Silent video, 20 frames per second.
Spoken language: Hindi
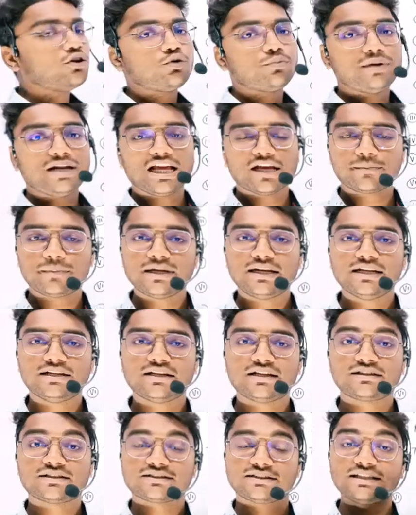और ब्लैक पेन ले
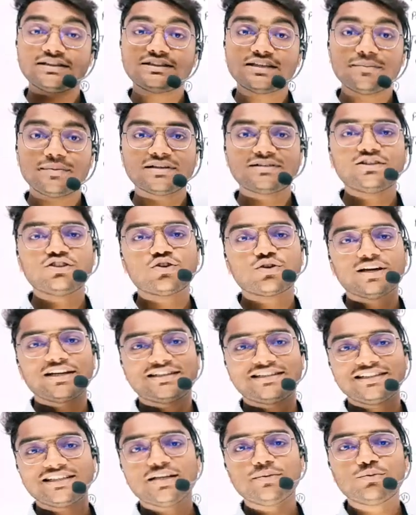जा सकते हैं सीबीएसई e तो
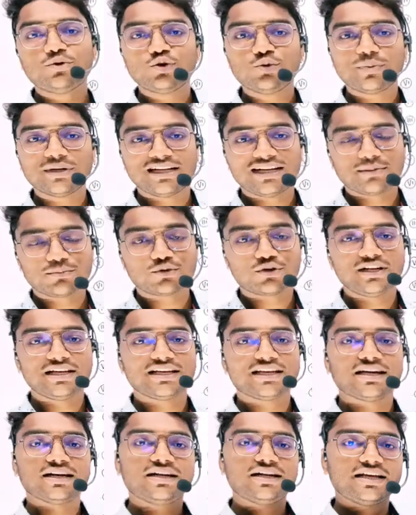कहती है कि ब्लू पेन आपको
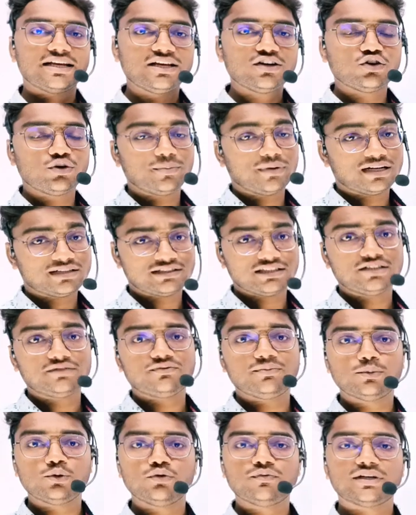लेके आना है ओ सीट
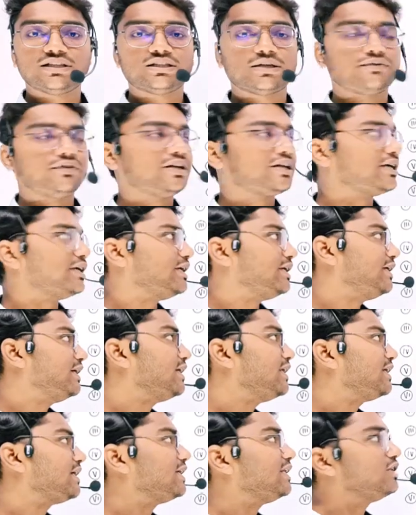ब्लू पेन से फिल करनी
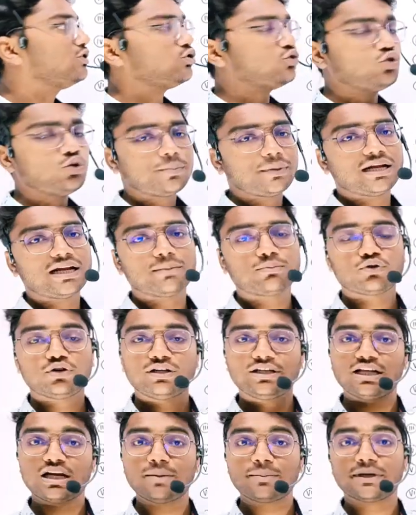है लेकिन दोनों पेन आपको
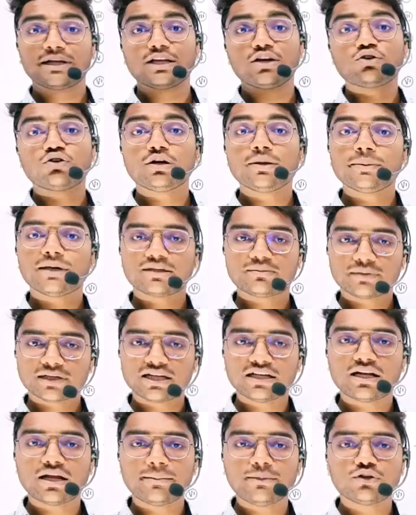ले जाने पड़ेंगे क्योंकि बाद में
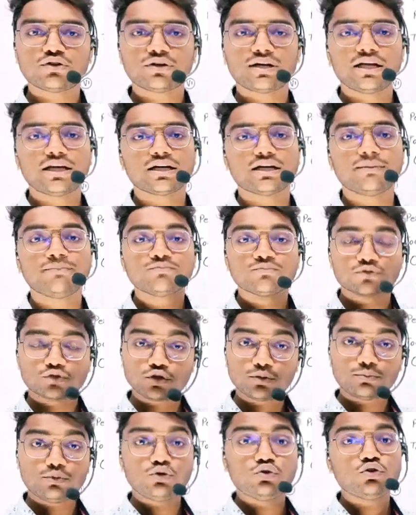करना भी तो रहेगा
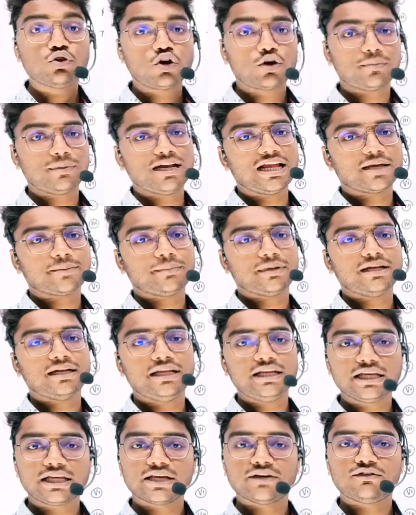तो ब्लू और ब्लैक पेन
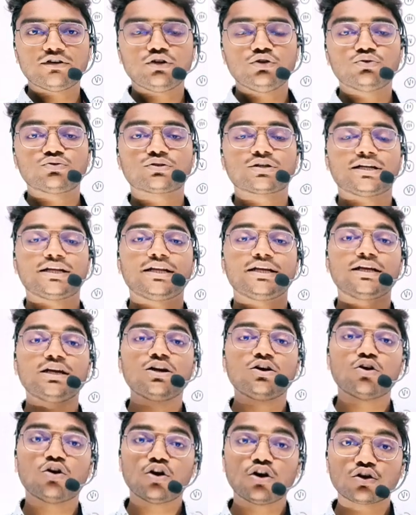ही केवल यूज़
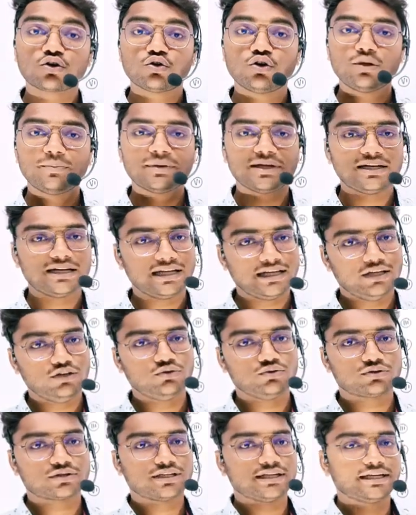करेंगे और कोई पेन नहीं
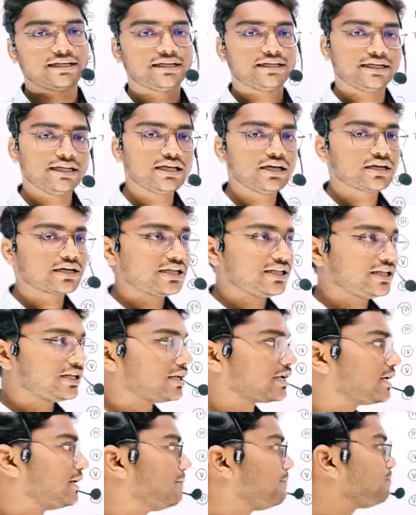यूज़ करेंगे ठीक है
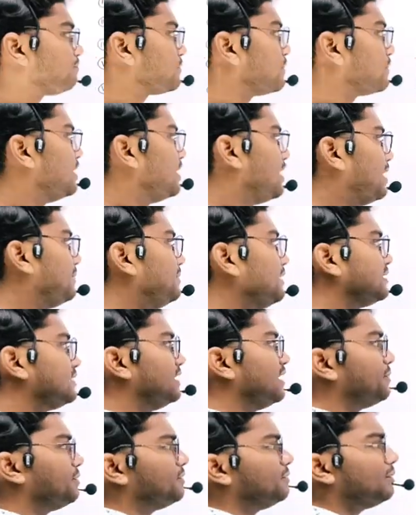कलर का अब
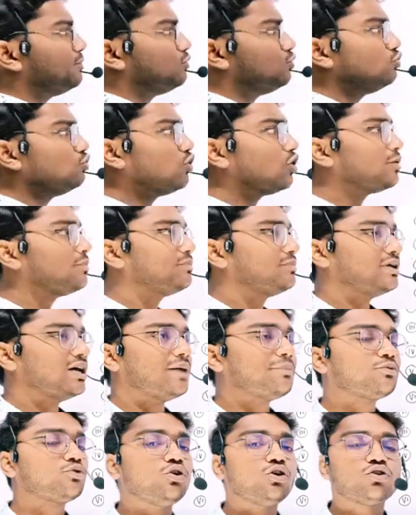देखते हैं अब इसमें ब्लू और
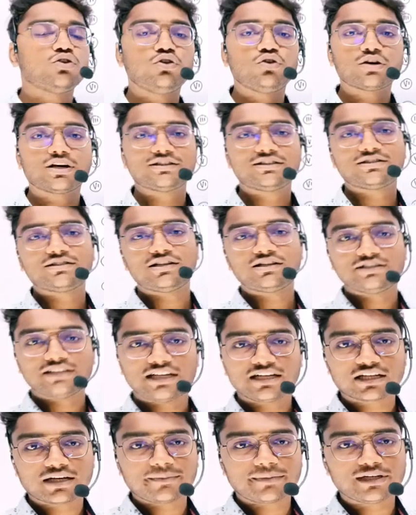अब कोई कोई लोग कहते हैं सर
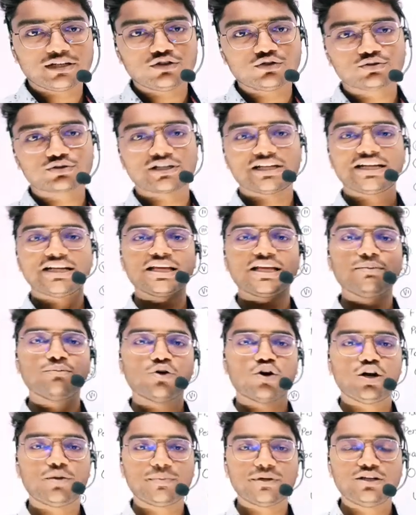जेल का पेन यूज़ करें कि
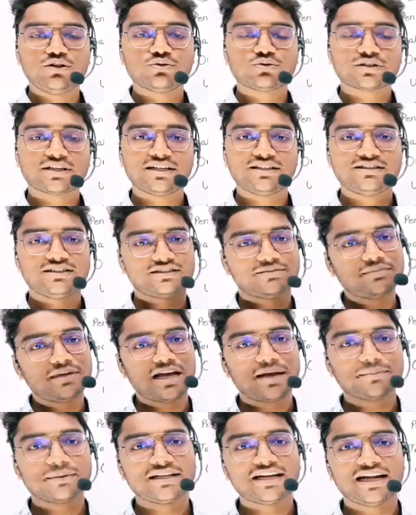बॉल पेन यूज़ करें जिसमें
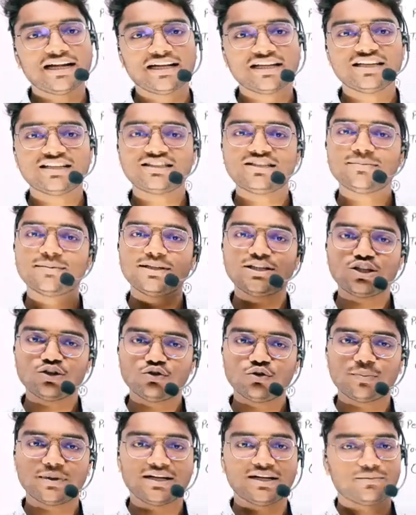आपकी राइटिंग अच्छी बनती है
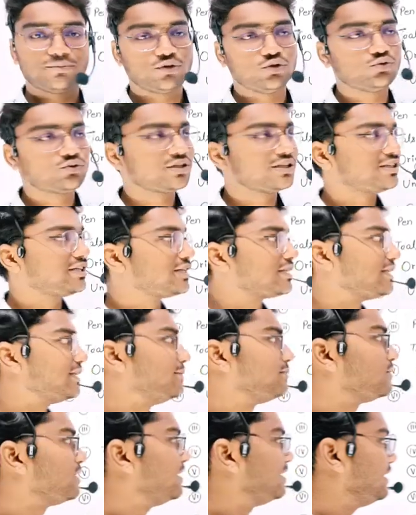वो पेन आप यूज़ कर सकते
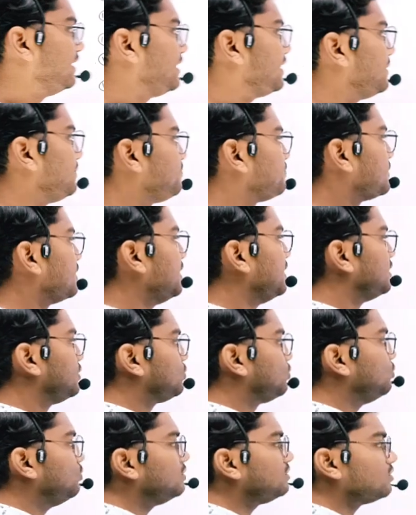हैं ठीक है
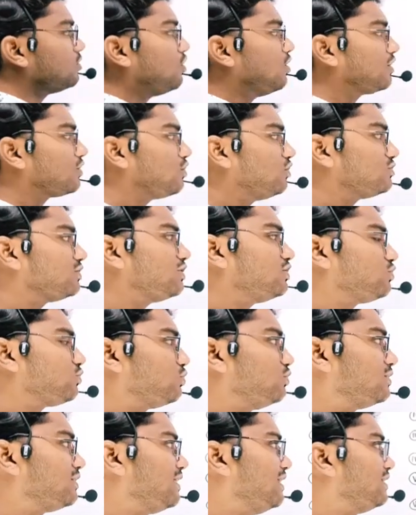टूल्स और कौन सा
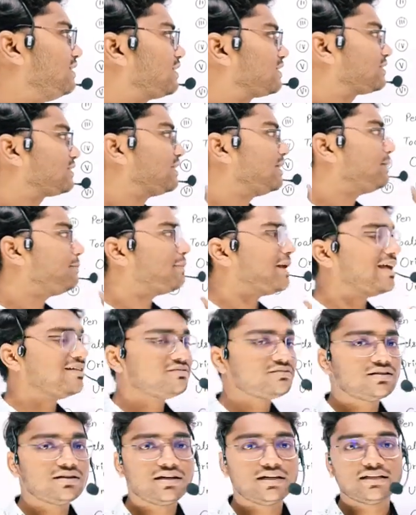टूल्स ले सकते हैं
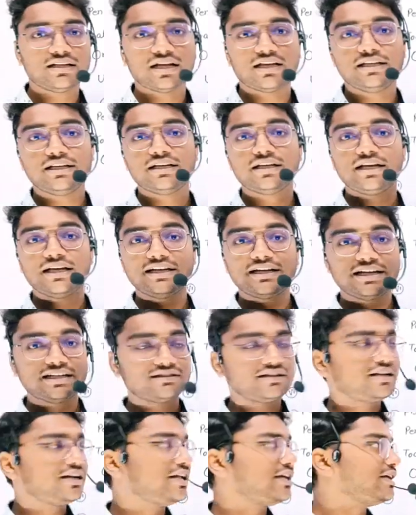पेंसिल ले जाइए
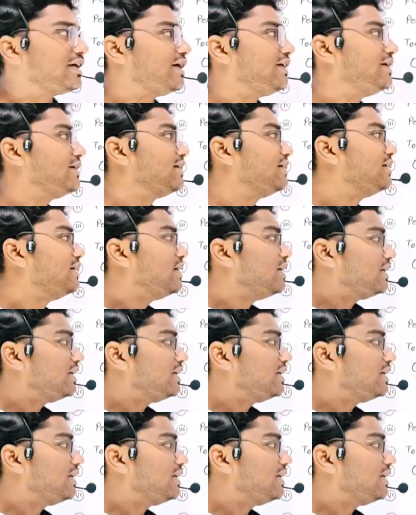इरेजर ले जाइए